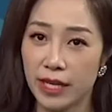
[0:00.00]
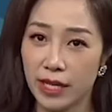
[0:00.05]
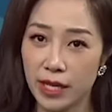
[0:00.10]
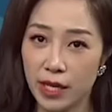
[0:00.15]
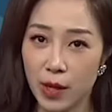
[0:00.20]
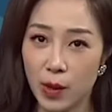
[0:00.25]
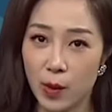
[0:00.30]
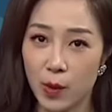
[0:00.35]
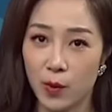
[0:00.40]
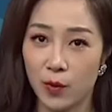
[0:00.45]
để
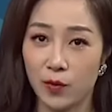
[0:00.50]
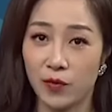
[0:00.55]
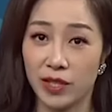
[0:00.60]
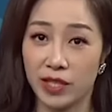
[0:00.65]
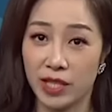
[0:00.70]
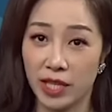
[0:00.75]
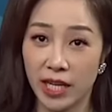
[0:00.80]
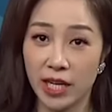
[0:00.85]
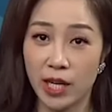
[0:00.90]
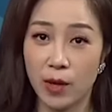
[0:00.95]
yêu
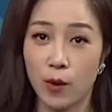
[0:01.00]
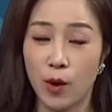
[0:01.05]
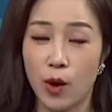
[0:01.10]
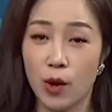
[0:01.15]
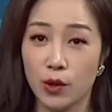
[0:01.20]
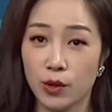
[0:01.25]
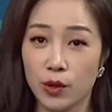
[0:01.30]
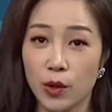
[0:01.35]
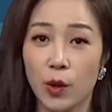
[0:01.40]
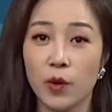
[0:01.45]
và được yêu
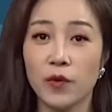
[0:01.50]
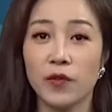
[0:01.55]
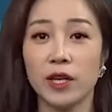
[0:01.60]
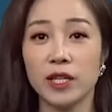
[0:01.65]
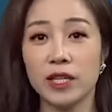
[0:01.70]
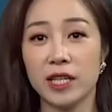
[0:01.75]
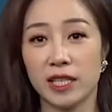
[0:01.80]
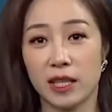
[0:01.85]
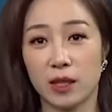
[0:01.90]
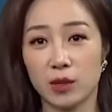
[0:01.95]
đối
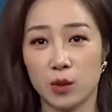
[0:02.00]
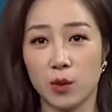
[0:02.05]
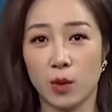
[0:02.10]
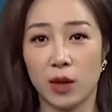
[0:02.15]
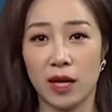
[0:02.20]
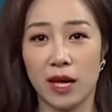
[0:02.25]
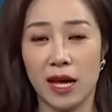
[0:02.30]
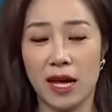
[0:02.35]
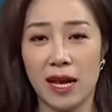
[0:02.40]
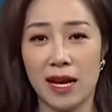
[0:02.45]
với người cao
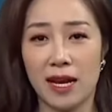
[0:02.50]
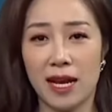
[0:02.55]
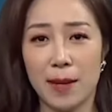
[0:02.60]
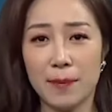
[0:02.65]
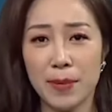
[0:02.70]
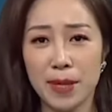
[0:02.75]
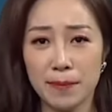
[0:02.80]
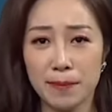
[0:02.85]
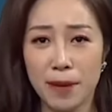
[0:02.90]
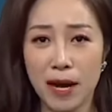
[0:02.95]
tuổi
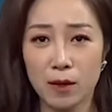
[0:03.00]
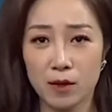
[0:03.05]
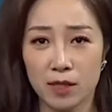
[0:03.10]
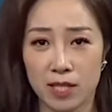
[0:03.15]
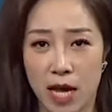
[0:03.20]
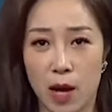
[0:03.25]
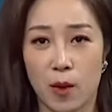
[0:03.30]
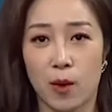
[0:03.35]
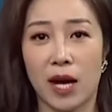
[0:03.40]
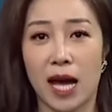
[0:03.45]
là biết
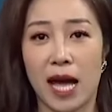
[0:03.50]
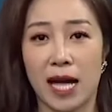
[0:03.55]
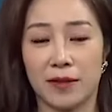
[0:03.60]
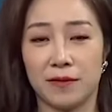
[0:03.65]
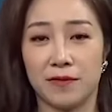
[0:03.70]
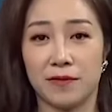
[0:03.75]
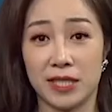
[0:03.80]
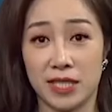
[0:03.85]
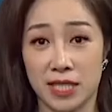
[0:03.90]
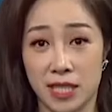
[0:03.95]
bao rào
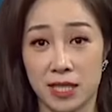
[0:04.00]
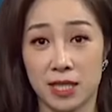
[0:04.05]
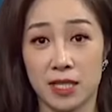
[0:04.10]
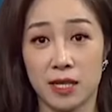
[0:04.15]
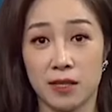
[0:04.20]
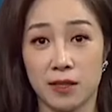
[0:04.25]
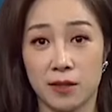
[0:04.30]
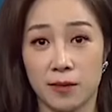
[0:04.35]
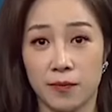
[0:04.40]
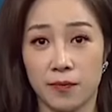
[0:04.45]
cản và chăn
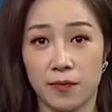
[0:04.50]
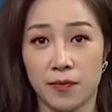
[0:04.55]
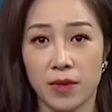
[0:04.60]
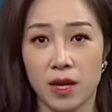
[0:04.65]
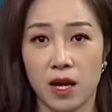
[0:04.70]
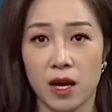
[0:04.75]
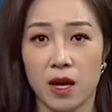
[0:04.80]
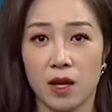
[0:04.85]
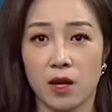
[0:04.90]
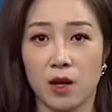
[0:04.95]
trở
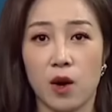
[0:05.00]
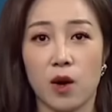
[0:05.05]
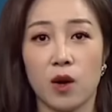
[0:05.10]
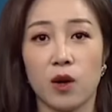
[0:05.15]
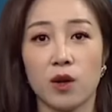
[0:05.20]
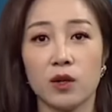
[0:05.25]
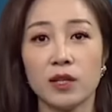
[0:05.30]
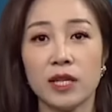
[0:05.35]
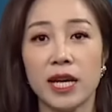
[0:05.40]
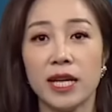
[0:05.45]

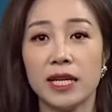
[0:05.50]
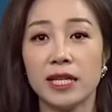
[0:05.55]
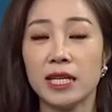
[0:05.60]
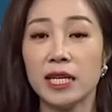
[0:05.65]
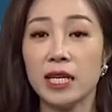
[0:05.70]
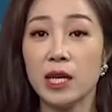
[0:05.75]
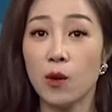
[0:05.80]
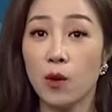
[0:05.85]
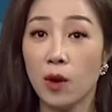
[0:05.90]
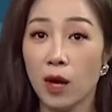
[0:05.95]
có
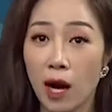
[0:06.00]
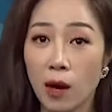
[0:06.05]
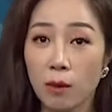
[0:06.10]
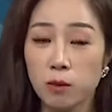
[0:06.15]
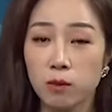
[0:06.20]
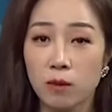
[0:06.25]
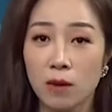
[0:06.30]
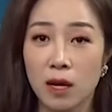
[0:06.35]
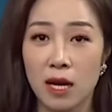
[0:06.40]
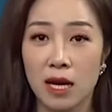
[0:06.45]
nên yêu
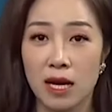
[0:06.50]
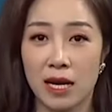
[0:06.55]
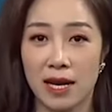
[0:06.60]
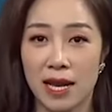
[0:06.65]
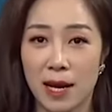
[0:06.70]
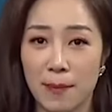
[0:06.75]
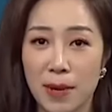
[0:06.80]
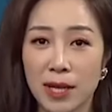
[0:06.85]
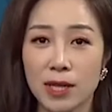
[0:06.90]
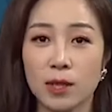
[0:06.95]
không
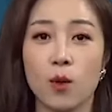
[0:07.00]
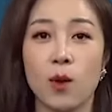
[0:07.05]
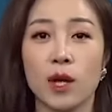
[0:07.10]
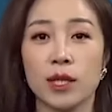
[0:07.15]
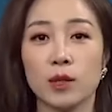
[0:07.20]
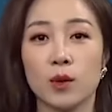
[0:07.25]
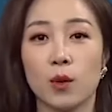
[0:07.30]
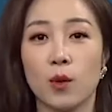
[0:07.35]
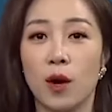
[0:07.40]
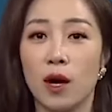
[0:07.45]
là băn
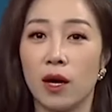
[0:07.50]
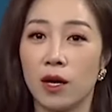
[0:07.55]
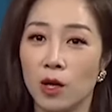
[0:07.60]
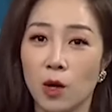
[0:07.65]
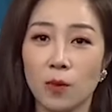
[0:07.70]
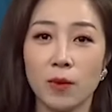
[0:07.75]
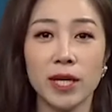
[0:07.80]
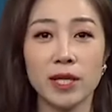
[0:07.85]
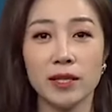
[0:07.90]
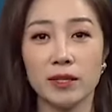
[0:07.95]
khoăn của
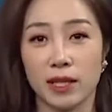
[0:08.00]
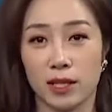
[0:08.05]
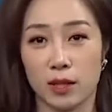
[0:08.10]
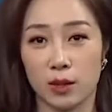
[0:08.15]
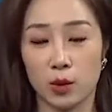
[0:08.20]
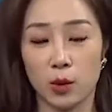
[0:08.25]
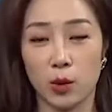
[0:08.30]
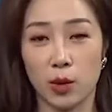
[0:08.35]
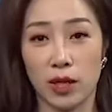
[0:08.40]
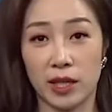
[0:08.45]
không ít người
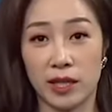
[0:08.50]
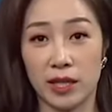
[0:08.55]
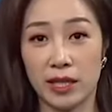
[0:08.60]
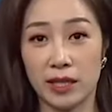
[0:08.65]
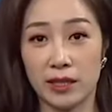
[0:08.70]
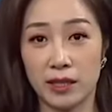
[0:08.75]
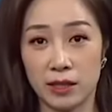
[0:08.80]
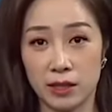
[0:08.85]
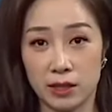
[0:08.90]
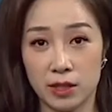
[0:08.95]
cao tuổi
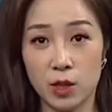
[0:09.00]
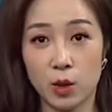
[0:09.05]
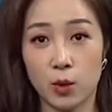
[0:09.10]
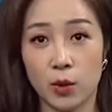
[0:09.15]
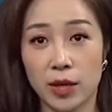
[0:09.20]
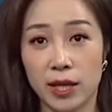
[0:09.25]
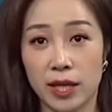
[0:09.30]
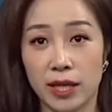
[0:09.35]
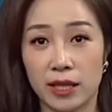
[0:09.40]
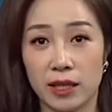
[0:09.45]
khi đứng
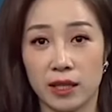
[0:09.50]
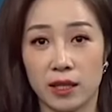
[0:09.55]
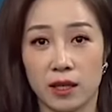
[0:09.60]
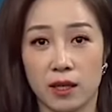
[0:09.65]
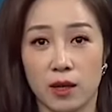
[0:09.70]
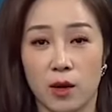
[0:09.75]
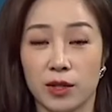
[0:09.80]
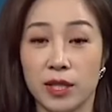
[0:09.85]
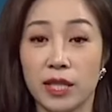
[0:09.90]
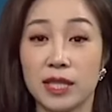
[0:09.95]
trước quyết định
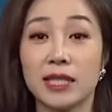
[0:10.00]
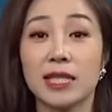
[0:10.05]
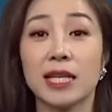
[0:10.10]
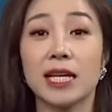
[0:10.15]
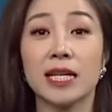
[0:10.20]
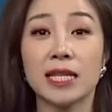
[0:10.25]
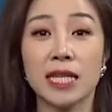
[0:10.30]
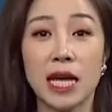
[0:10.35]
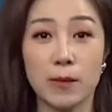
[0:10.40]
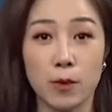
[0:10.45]
có nên
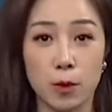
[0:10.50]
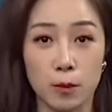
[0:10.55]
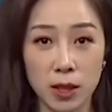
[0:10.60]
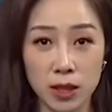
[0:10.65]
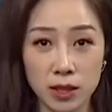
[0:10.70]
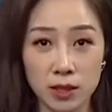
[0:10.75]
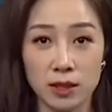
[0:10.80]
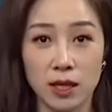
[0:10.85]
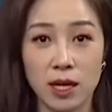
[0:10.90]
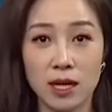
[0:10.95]
tiến thêm một
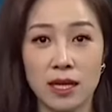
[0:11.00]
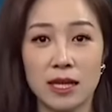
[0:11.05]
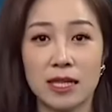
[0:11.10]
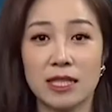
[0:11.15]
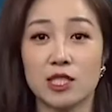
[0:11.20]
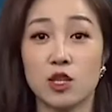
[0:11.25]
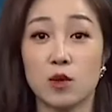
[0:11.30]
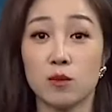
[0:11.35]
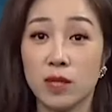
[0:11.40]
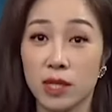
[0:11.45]
bước nữa
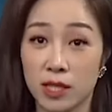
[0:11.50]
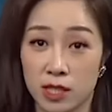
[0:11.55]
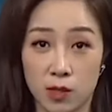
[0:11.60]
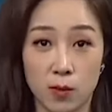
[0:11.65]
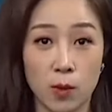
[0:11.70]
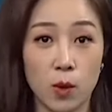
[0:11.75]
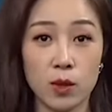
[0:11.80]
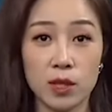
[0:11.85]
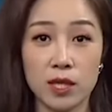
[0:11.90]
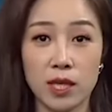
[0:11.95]
trong đời
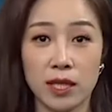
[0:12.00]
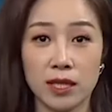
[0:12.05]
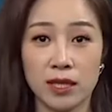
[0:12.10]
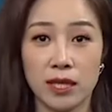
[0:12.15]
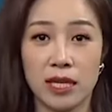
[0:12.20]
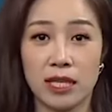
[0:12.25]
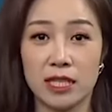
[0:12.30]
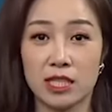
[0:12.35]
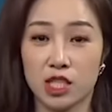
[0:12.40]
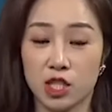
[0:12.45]
sống hôn
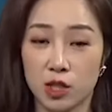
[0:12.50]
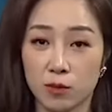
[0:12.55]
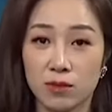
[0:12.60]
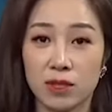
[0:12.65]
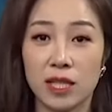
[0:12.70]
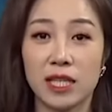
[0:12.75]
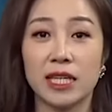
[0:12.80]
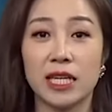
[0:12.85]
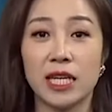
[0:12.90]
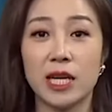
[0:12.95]
nhân,
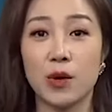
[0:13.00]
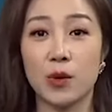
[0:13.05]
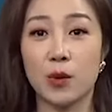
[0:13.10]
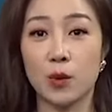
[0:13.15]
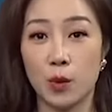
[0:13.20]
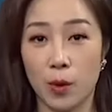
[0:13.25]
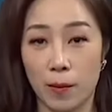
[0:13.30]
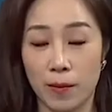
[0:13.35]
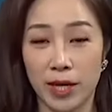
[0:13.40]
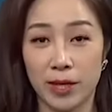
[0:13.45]
trong tình
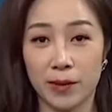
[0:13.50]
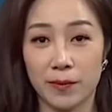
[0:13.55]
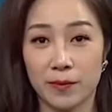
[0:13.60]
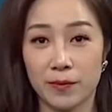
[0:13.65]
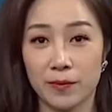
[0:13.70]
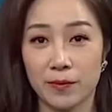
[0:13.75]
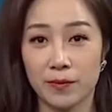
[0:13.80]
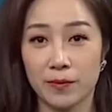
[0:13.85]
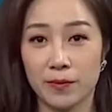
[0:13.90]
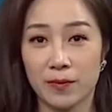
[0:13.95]
yêu của mình.